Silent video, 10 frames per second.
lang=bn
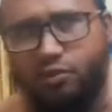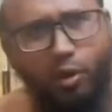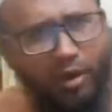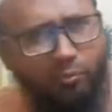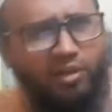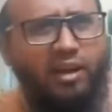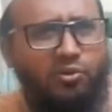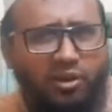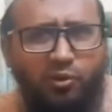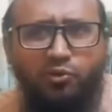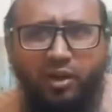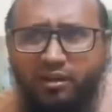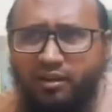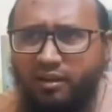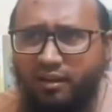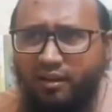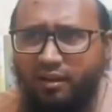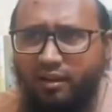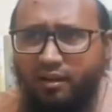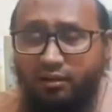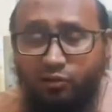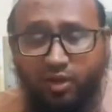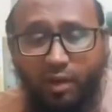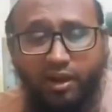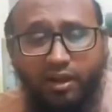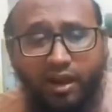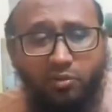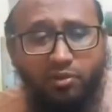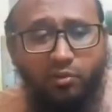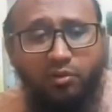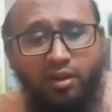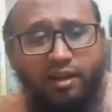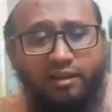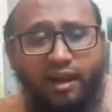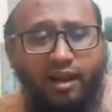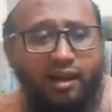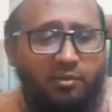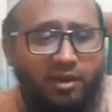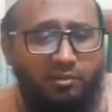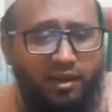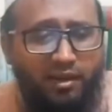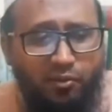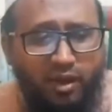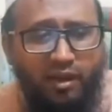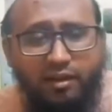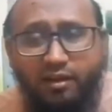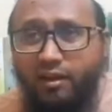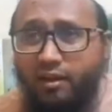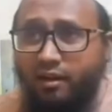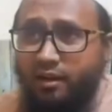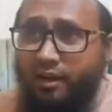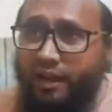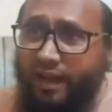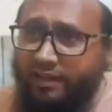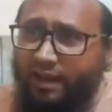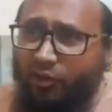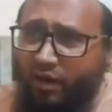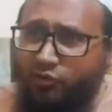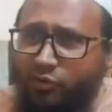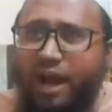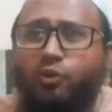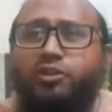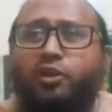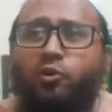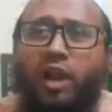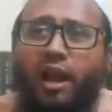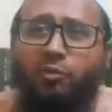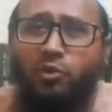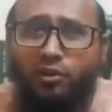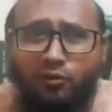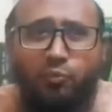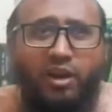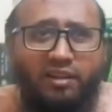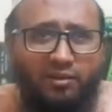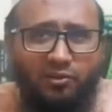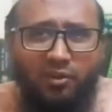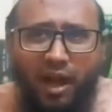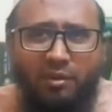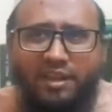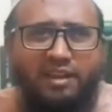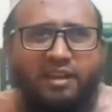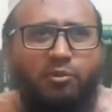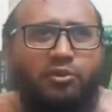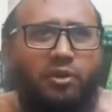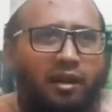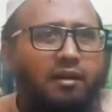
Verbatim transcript: সবাই পর্দা করছে ওই যুগের তো সাহাবে কেরাম রিদওয়ানুল্লাহ তালা আলহিম আজমাইনের যুগে এই যে হঠাৎ করে আকস্মিক কোনো নারীর প্রতি নজর পড়ে যেত আমাদের দেশের মতো না